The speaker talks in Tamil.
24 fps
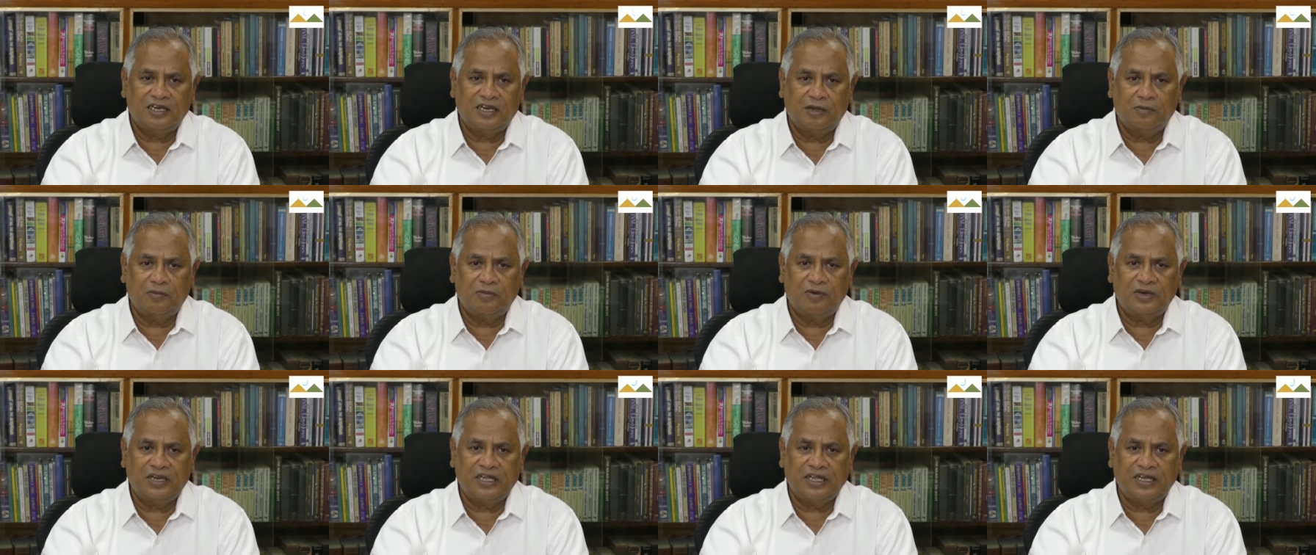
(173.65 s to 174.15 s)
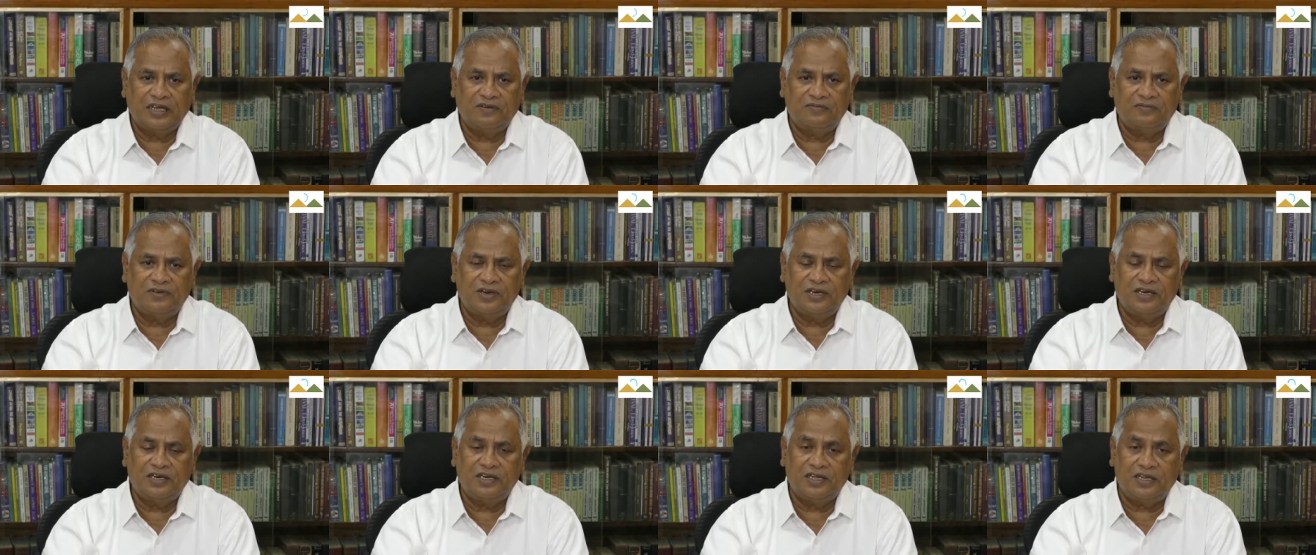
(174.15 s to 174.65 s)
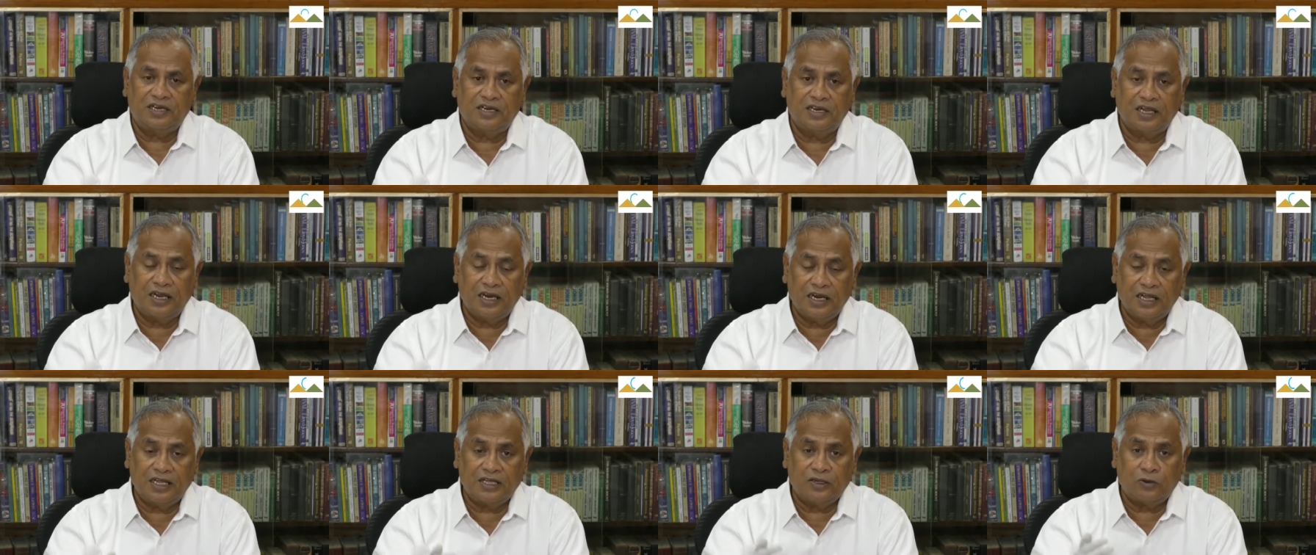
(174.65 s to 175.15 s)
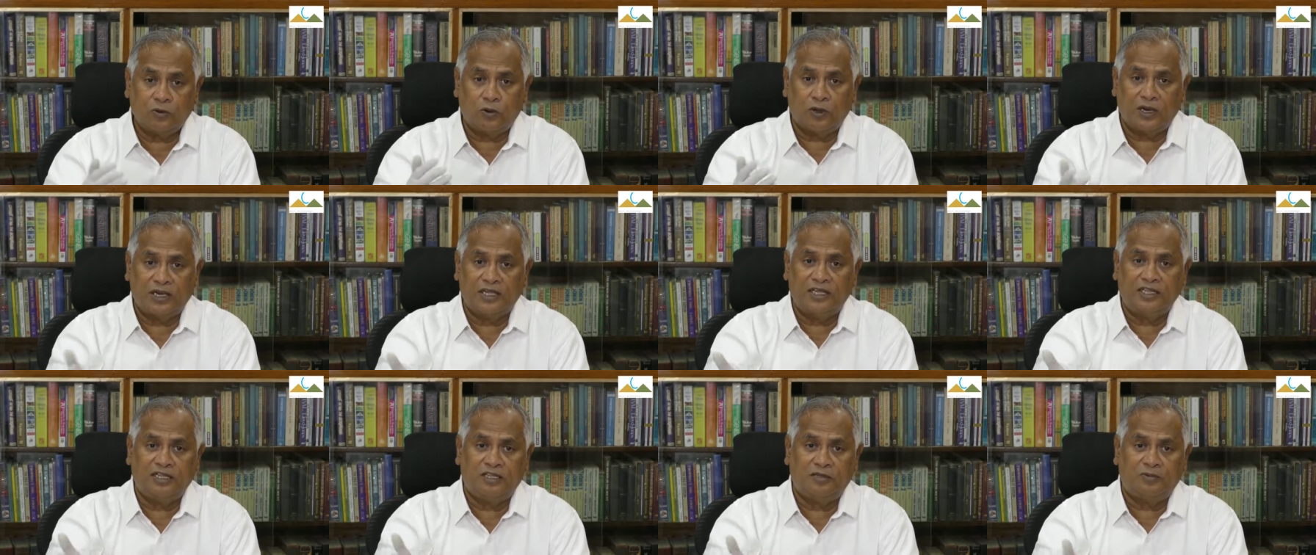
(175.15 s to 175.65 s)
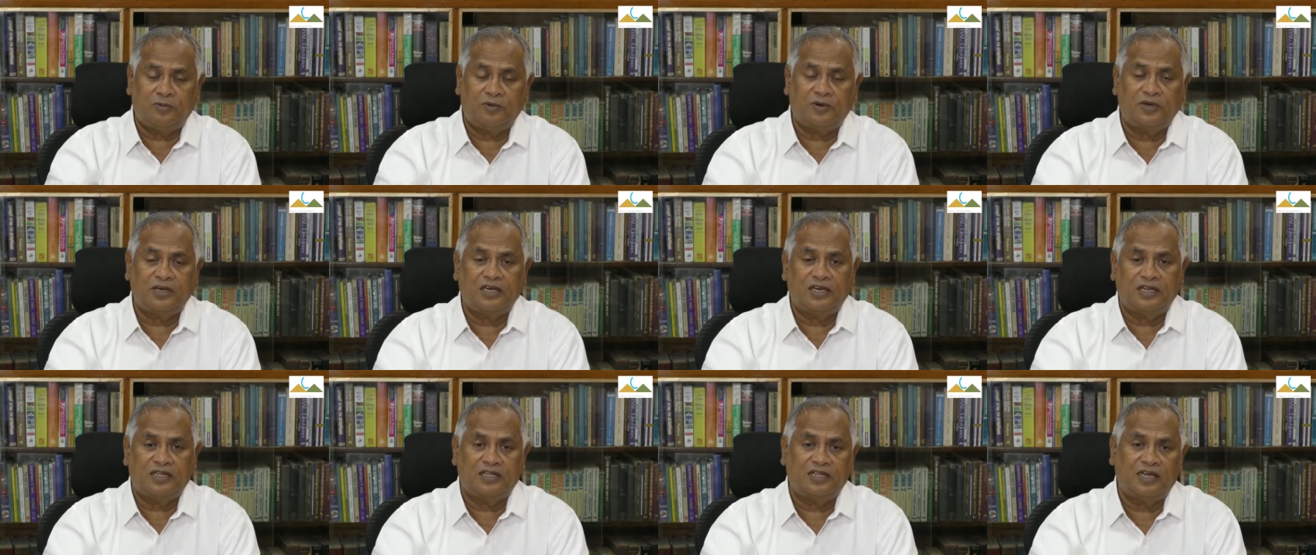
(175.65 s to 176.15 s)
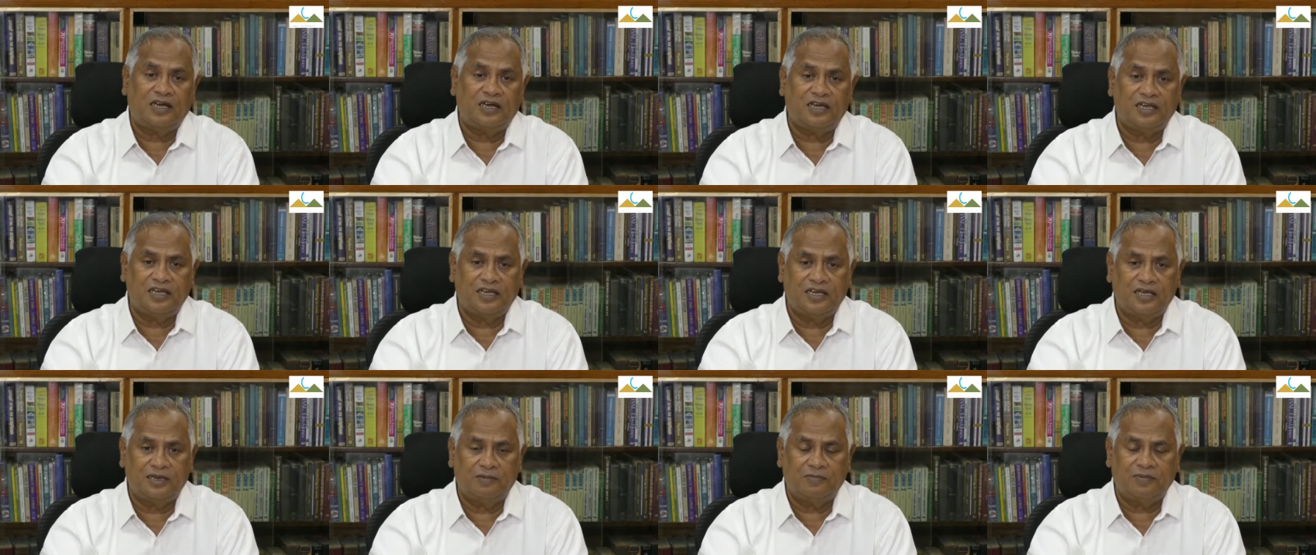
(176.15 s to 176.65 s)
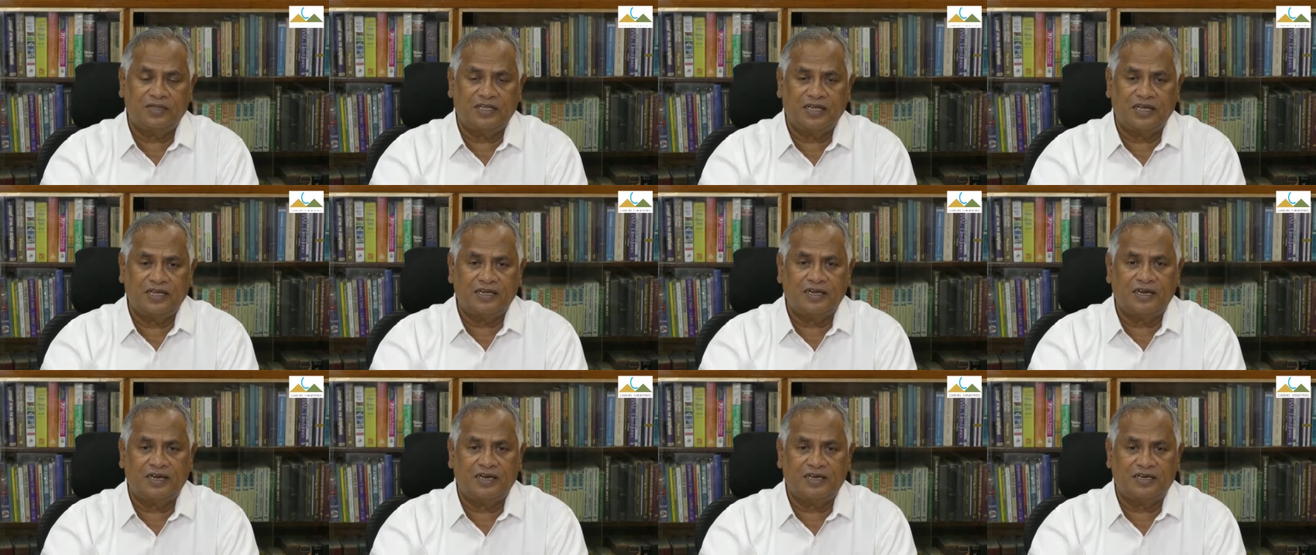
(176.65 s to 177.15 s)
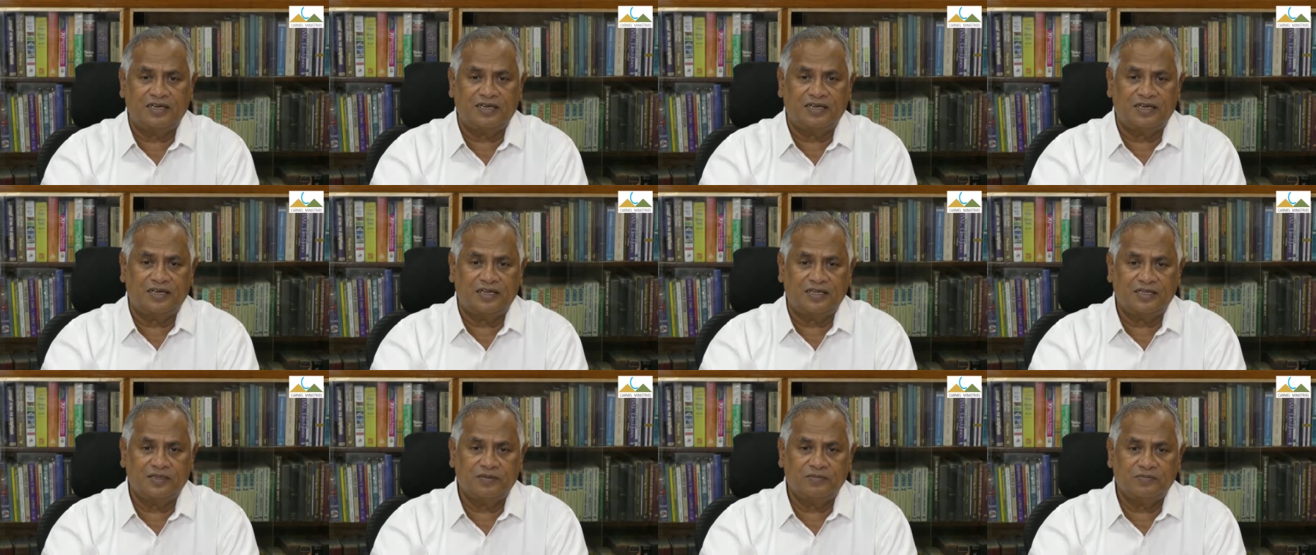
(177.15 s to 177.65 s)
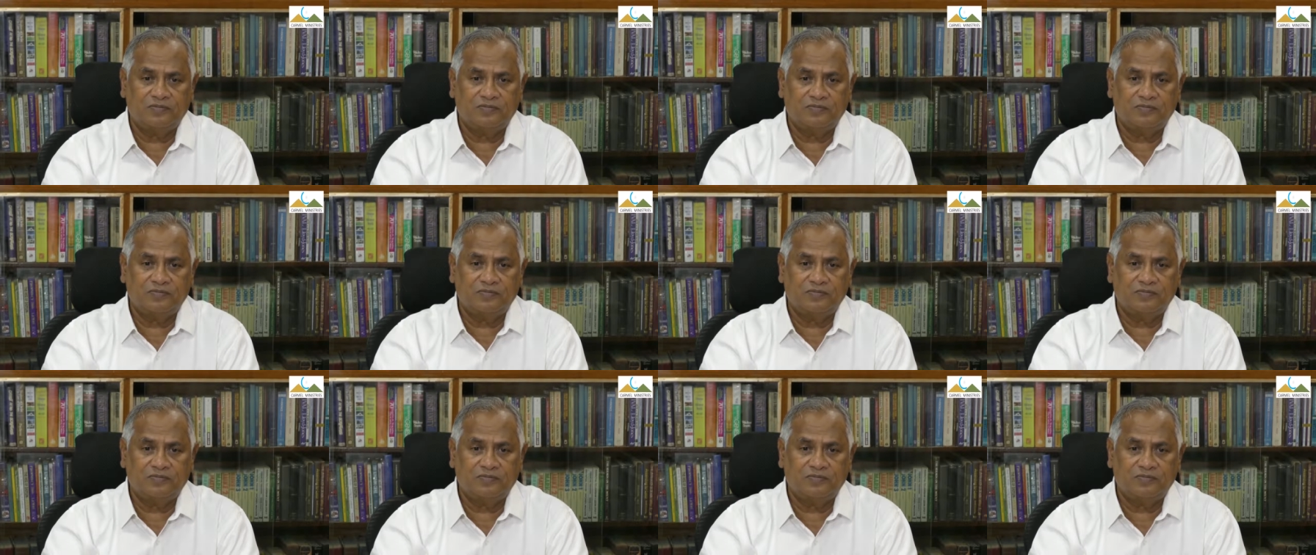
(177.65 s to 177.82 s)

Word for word: நம்முடைய வீடு நிலை குலைந்து போகிறதா என்பதை காட்டுகிறது